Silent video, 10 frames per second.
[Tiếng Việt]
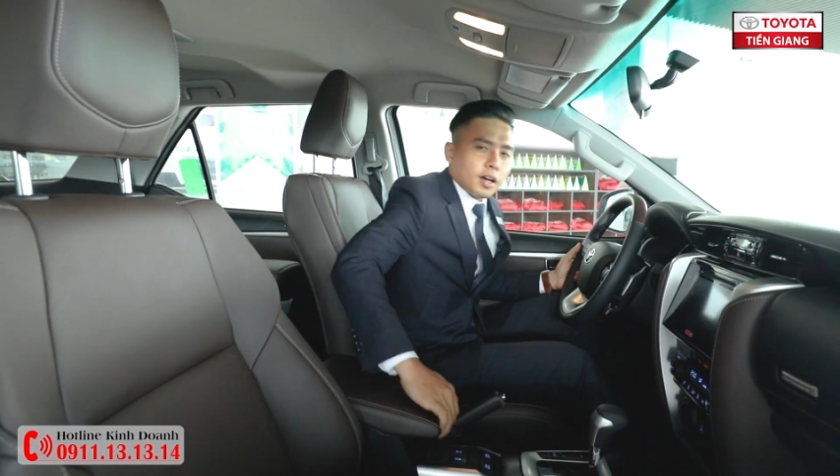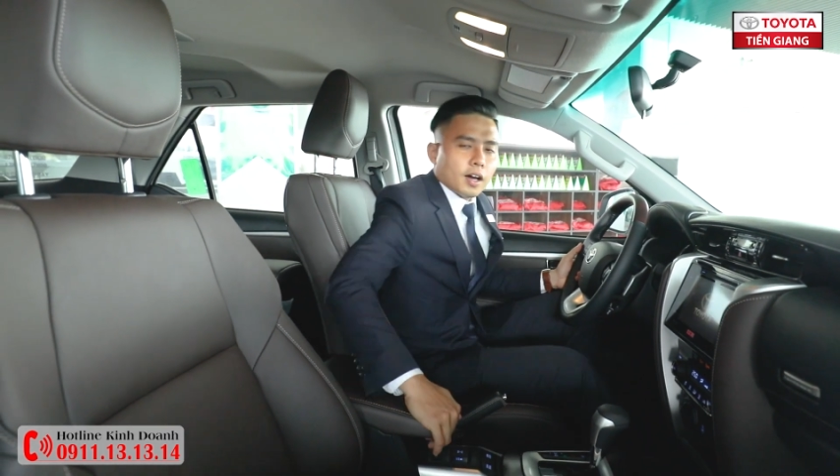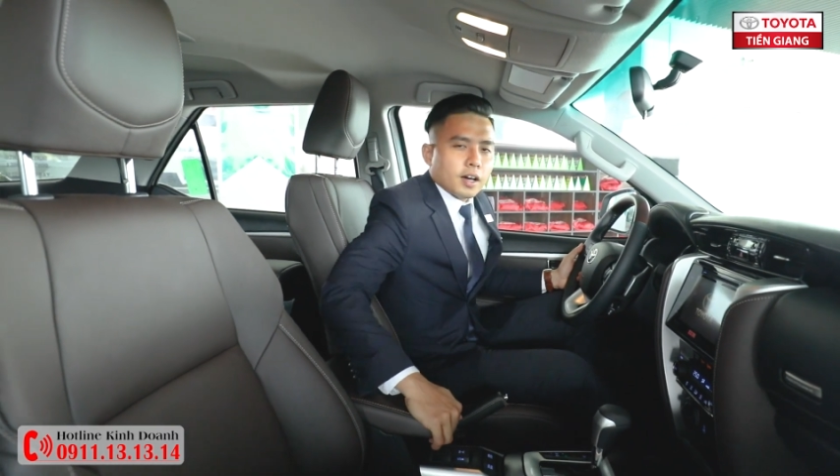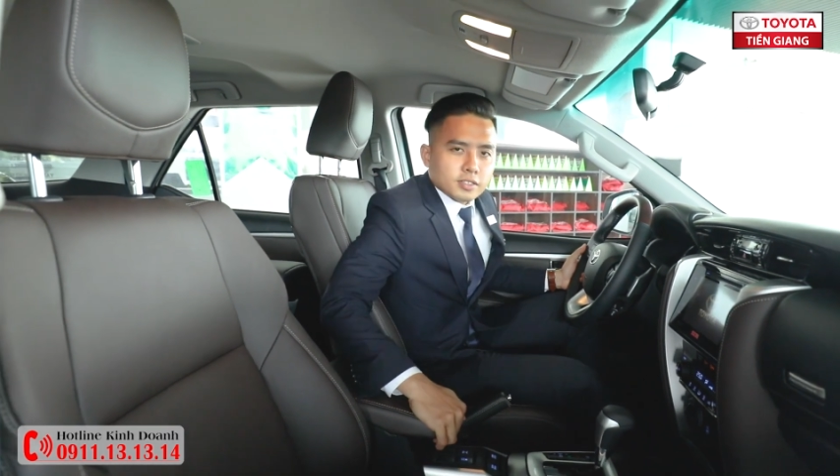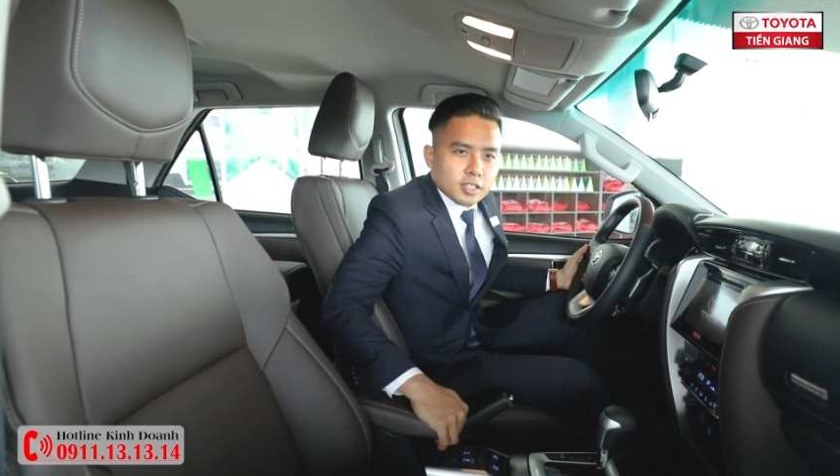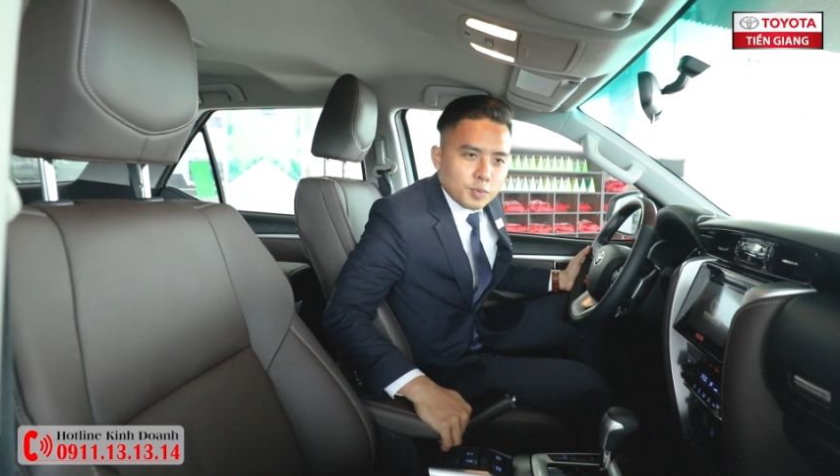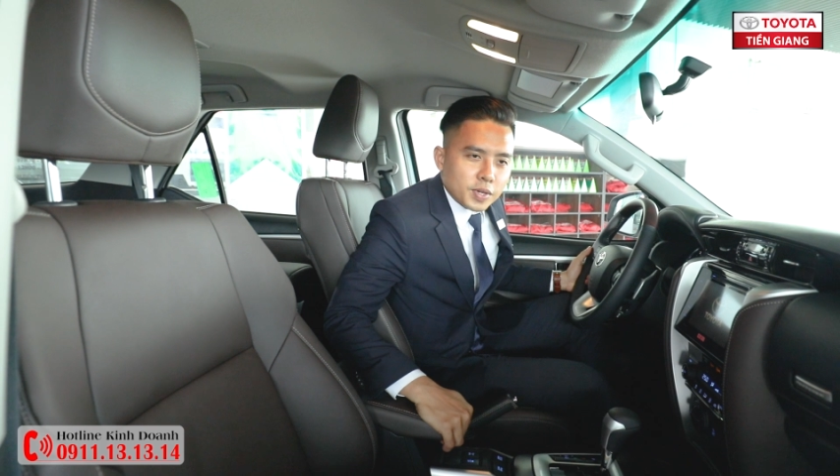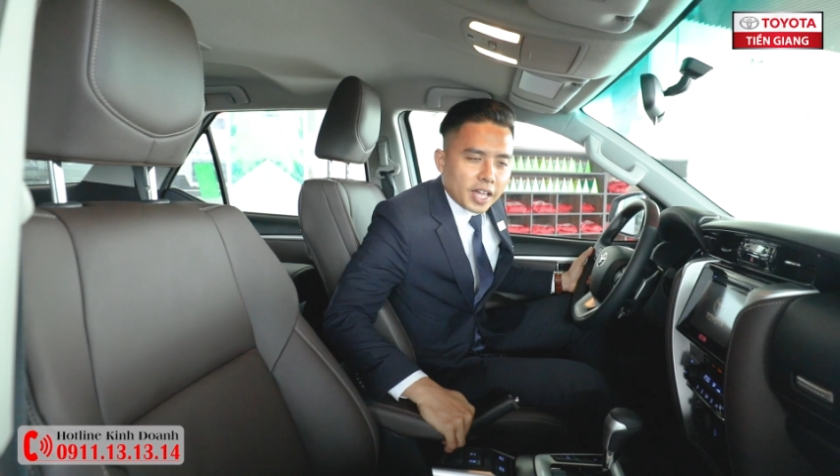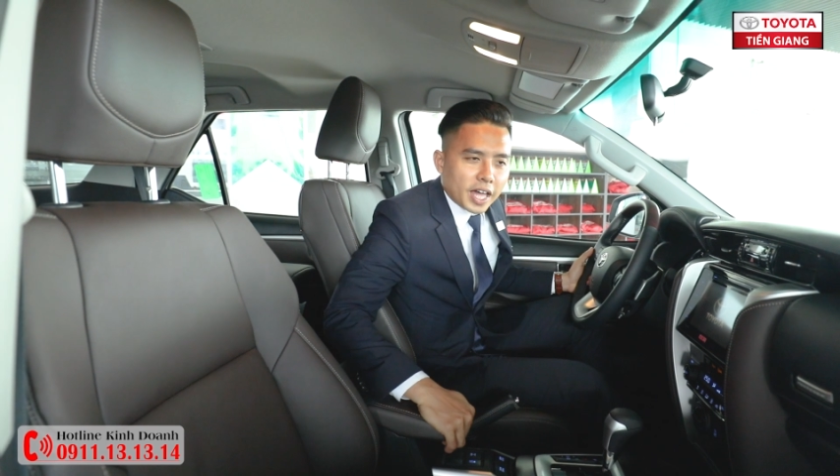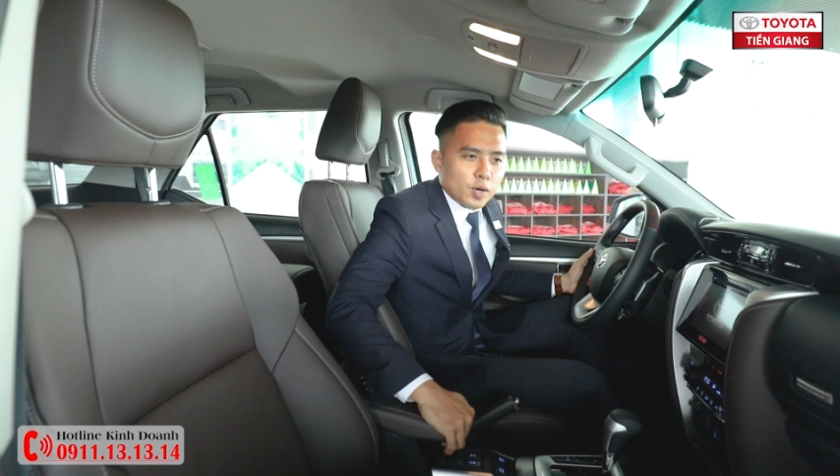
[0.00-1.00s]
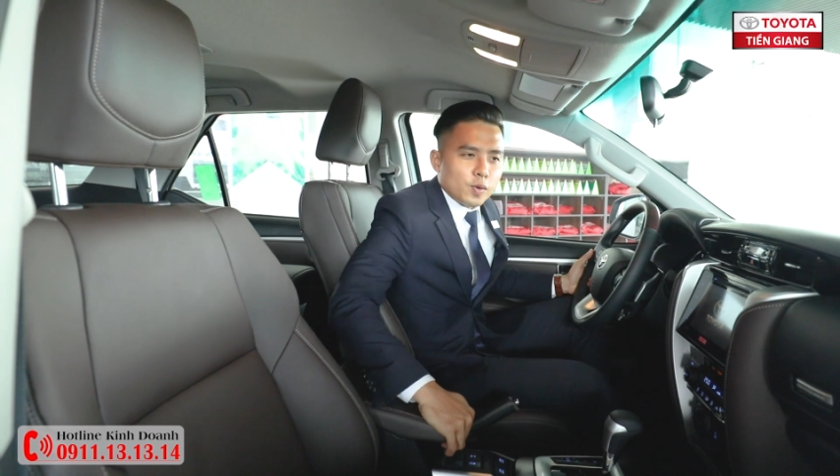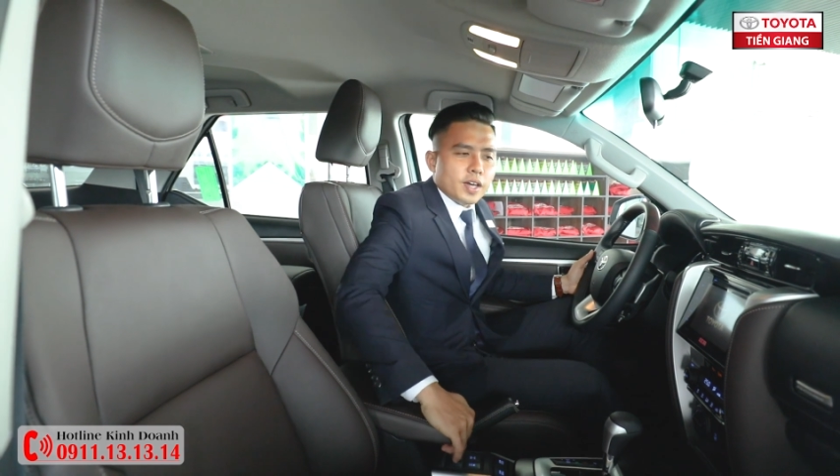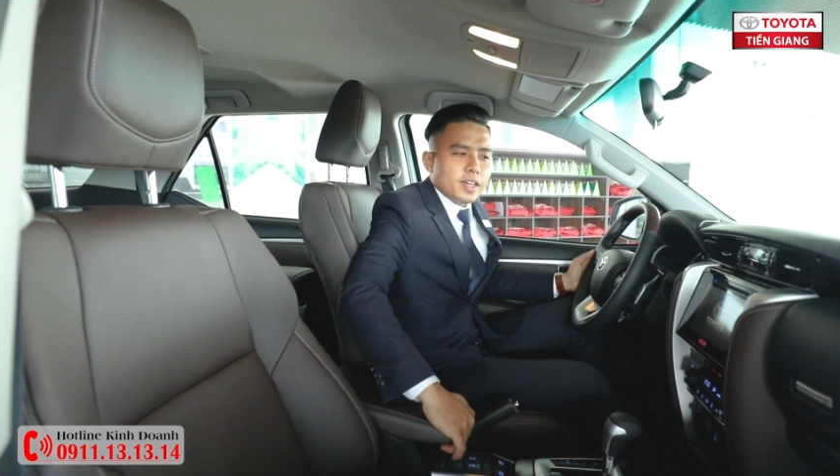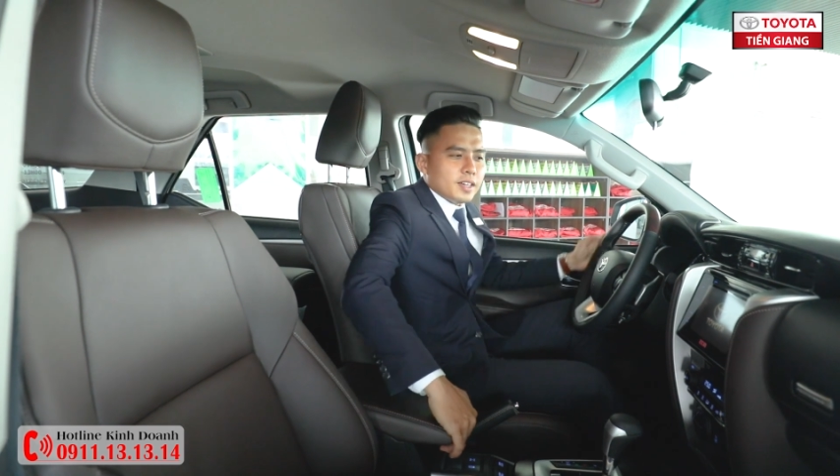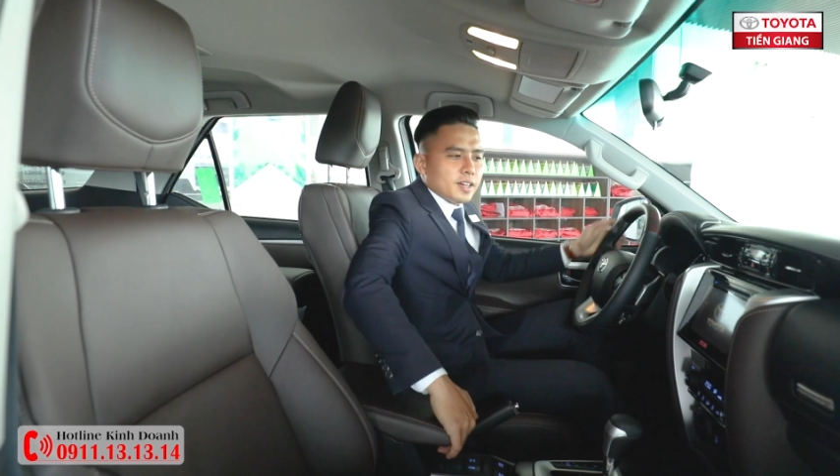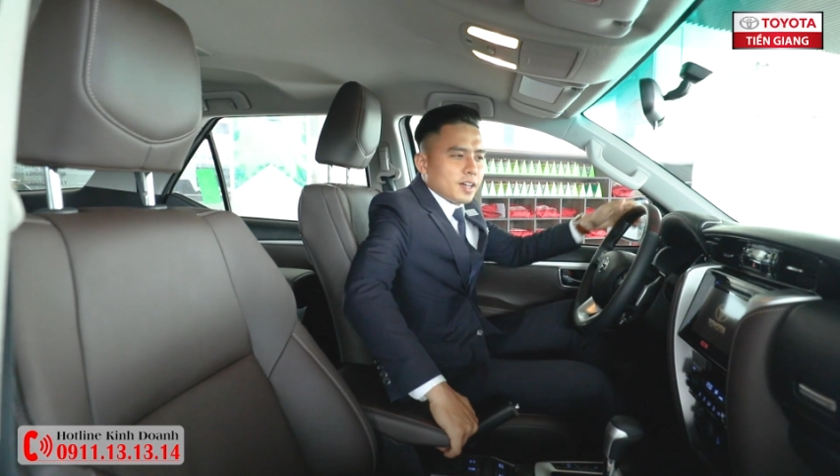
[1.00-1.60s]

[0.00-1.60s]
à, xin khách hàng lưu ý